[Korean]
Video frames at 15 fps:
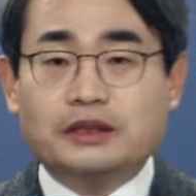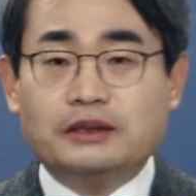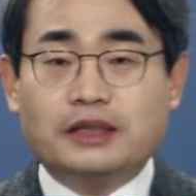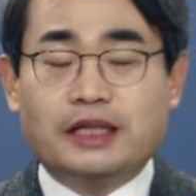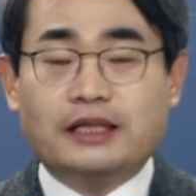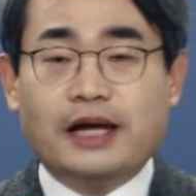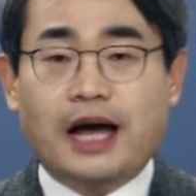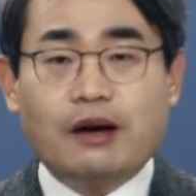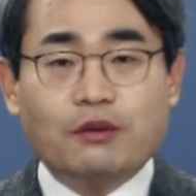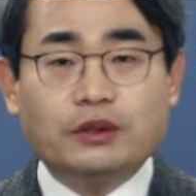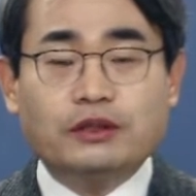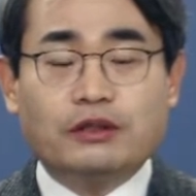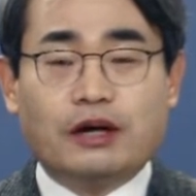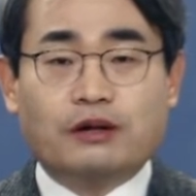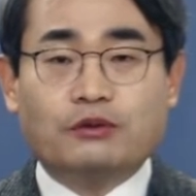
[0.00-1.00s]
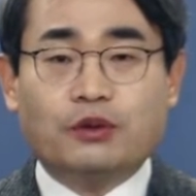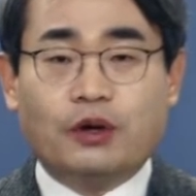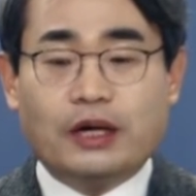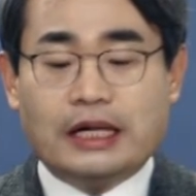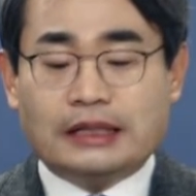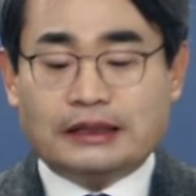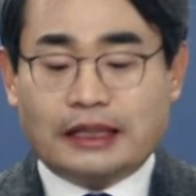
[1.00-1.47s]
얘기를 하고 있는 것 같고요.
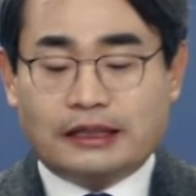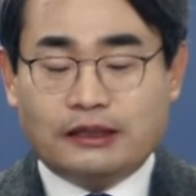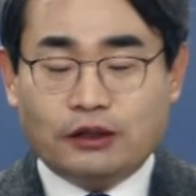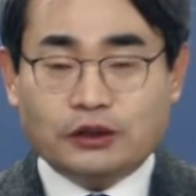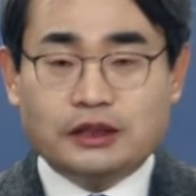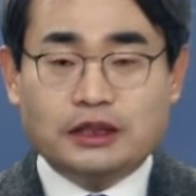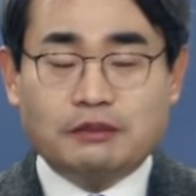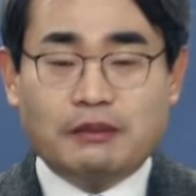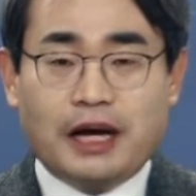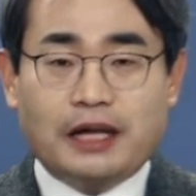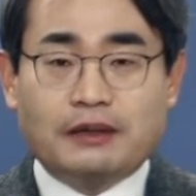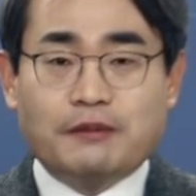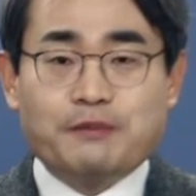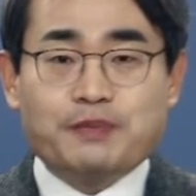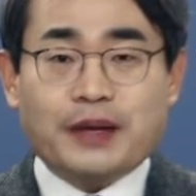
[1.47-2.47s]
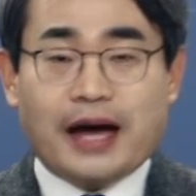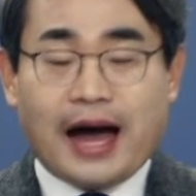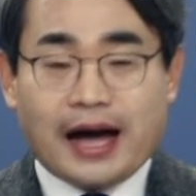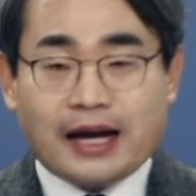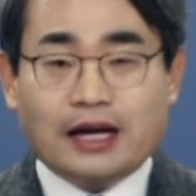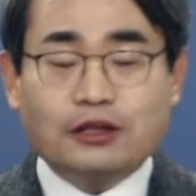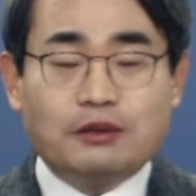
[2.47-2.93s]
자 그렇지만
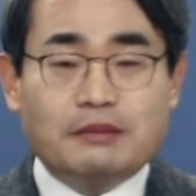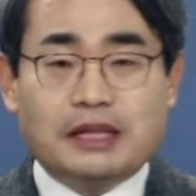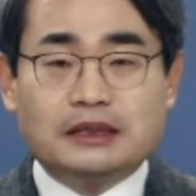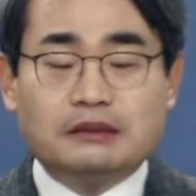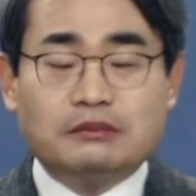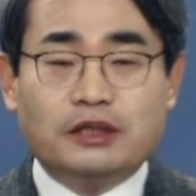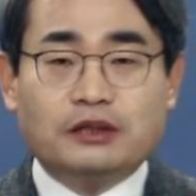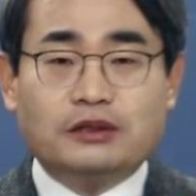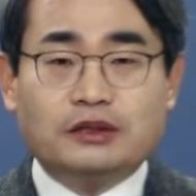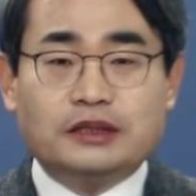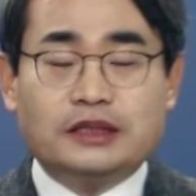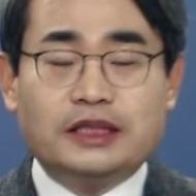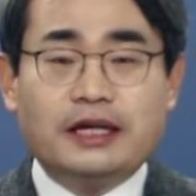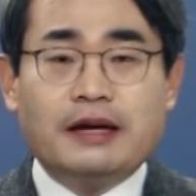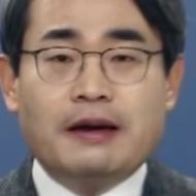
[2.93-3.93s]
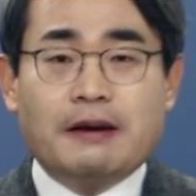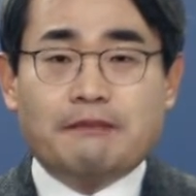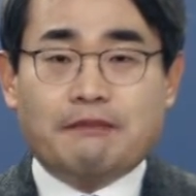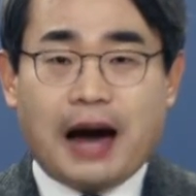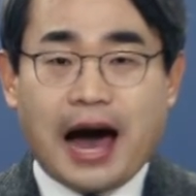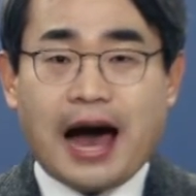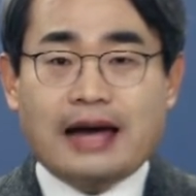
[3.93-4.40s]
아까도 말씀드렸듯이
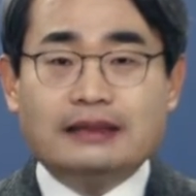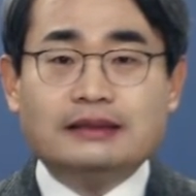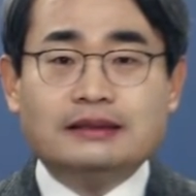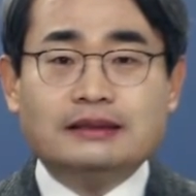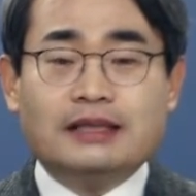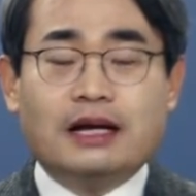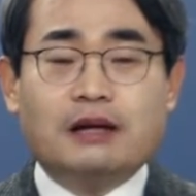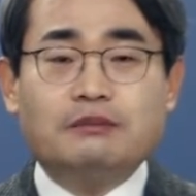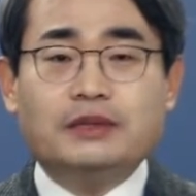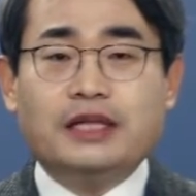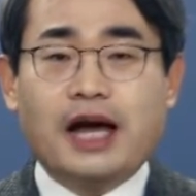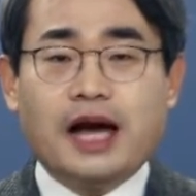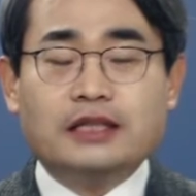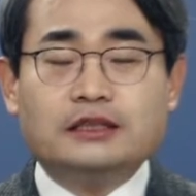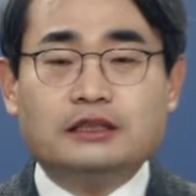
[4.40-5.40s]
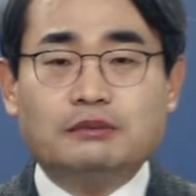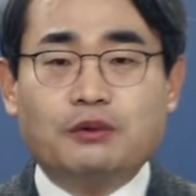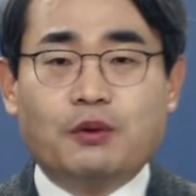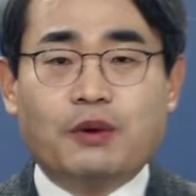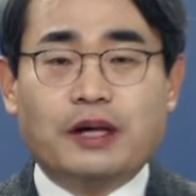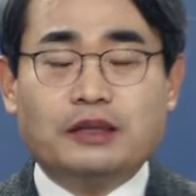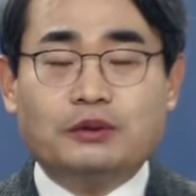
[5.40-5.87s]
많은 사람들이 학습
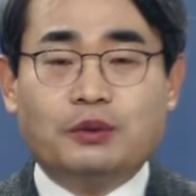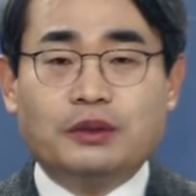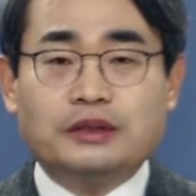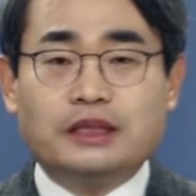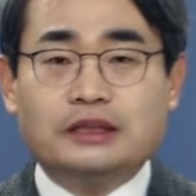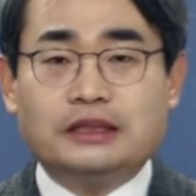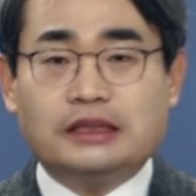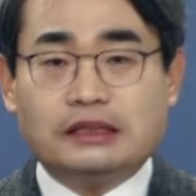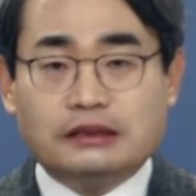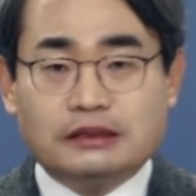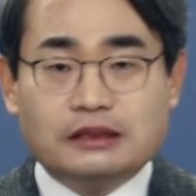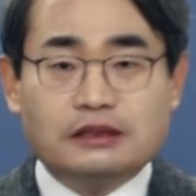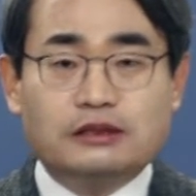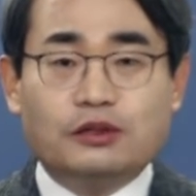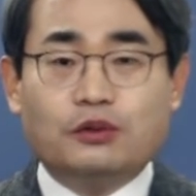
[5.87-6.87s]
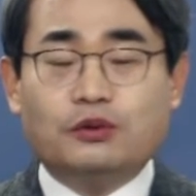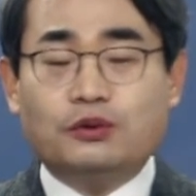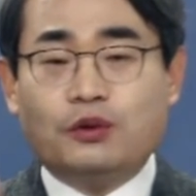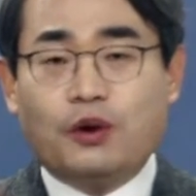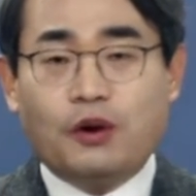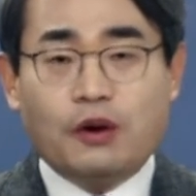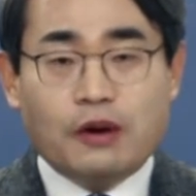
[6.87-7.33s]
효과를 통해서
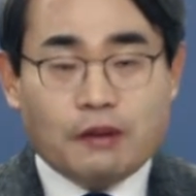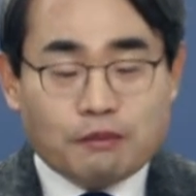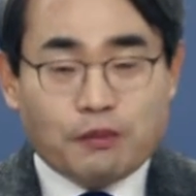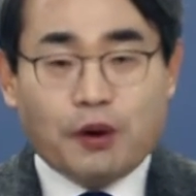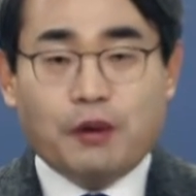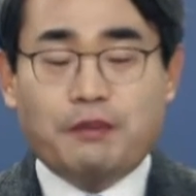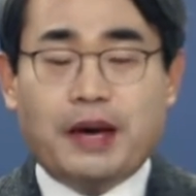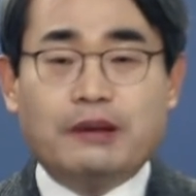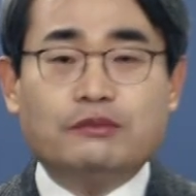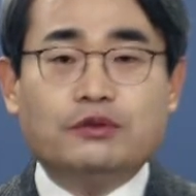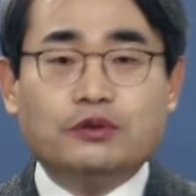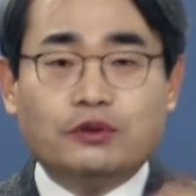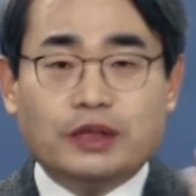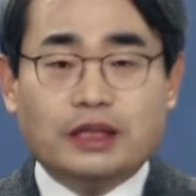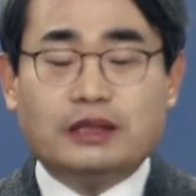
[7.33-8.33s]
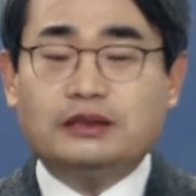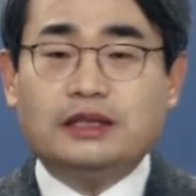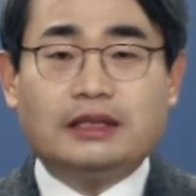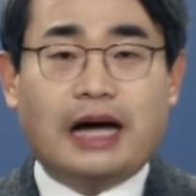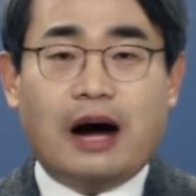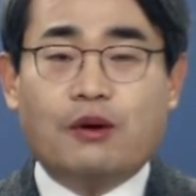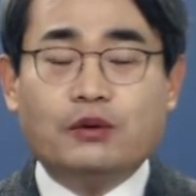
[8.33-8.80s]
실질적으로 뭐 매물이 이제
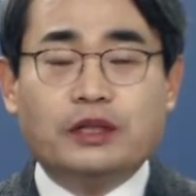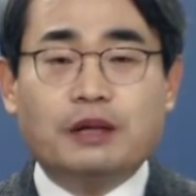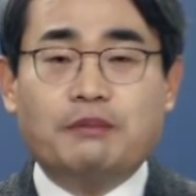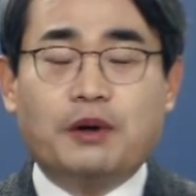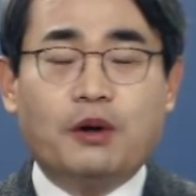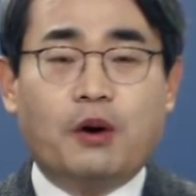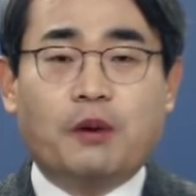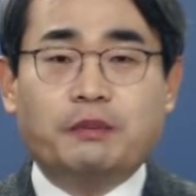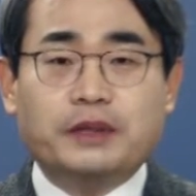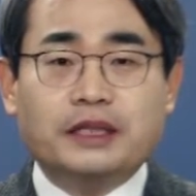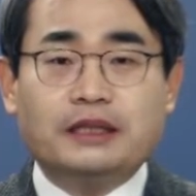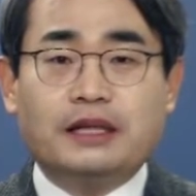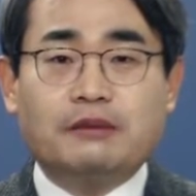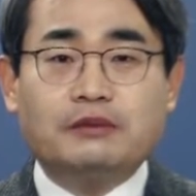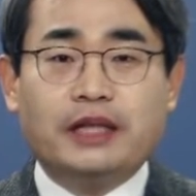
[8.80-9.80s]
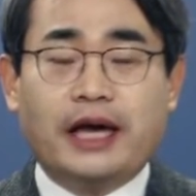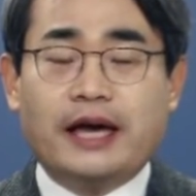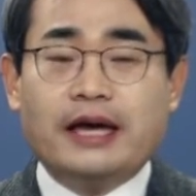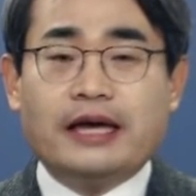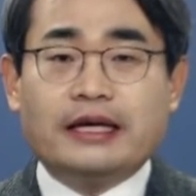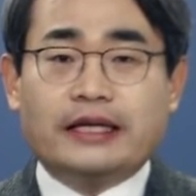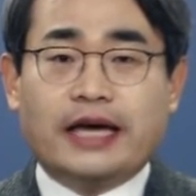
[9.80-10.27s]
나올 게 별로 없기 때문에
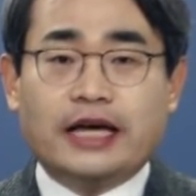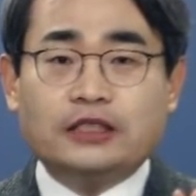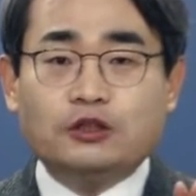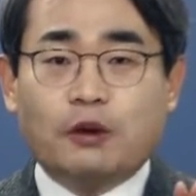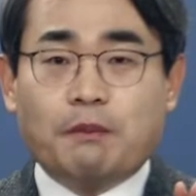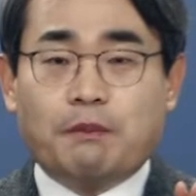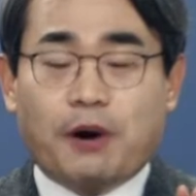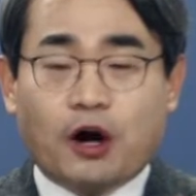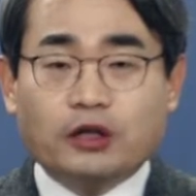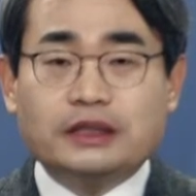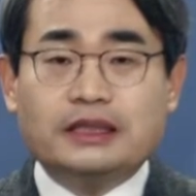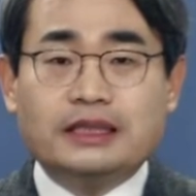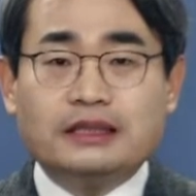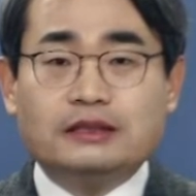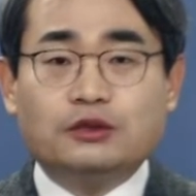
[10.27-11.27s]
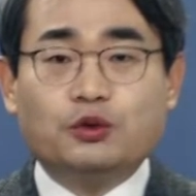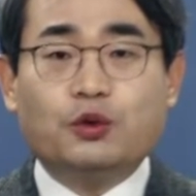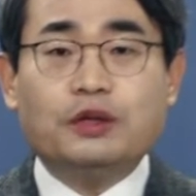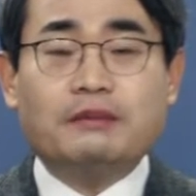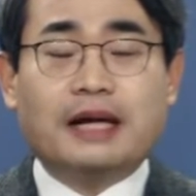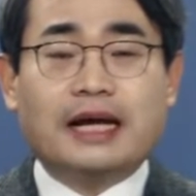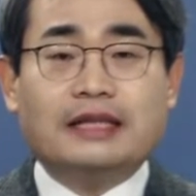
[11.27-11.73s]
계속 버티는 소위
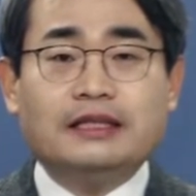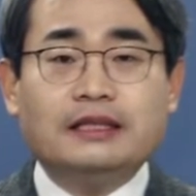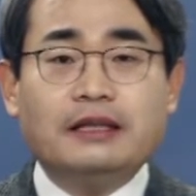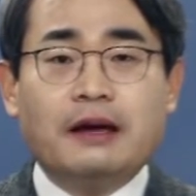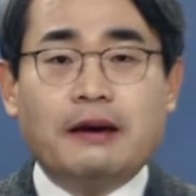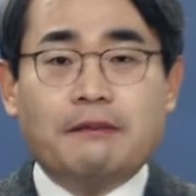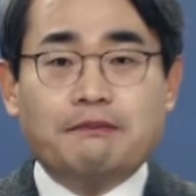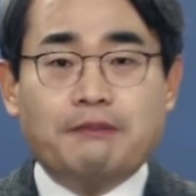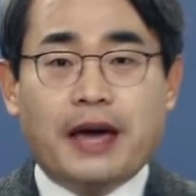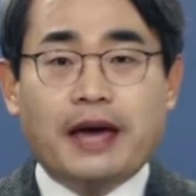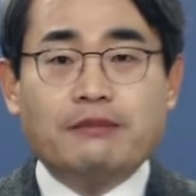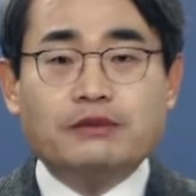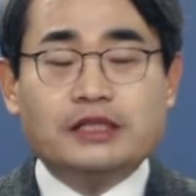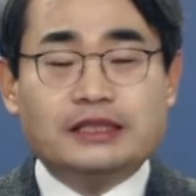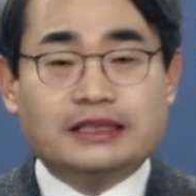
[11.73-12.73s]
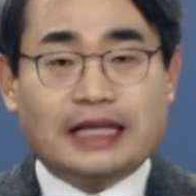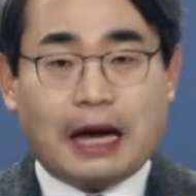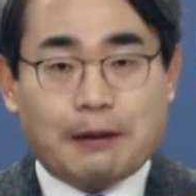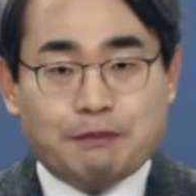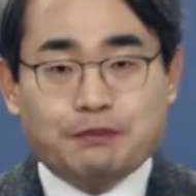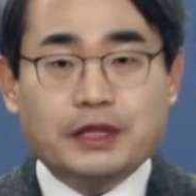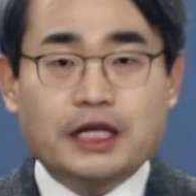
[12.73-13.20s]
말하는 매물
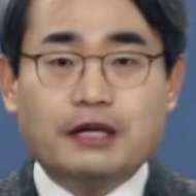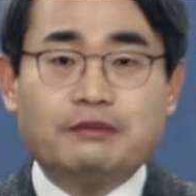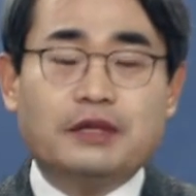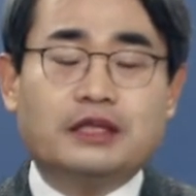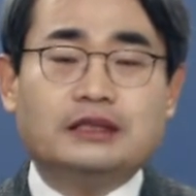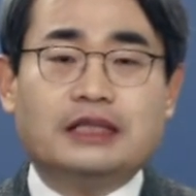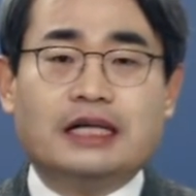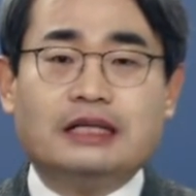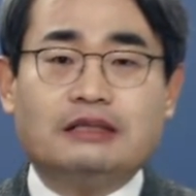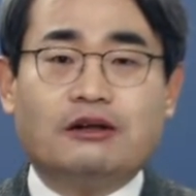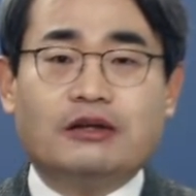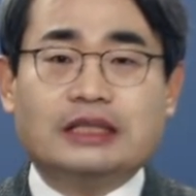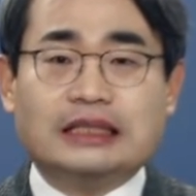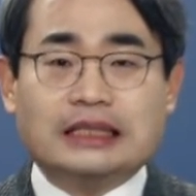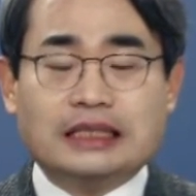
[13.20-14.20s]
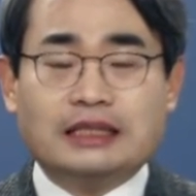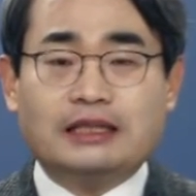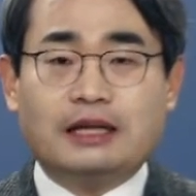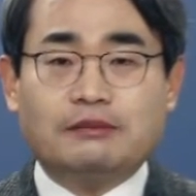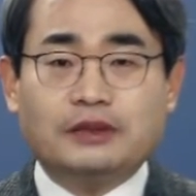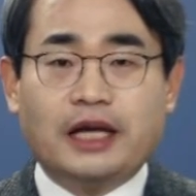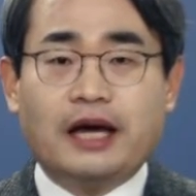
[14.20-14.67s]
잠김 현상이 더 크기
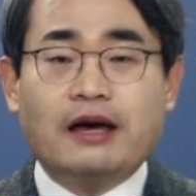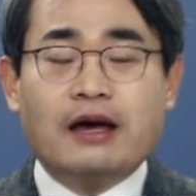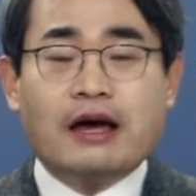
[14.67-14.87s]
때문에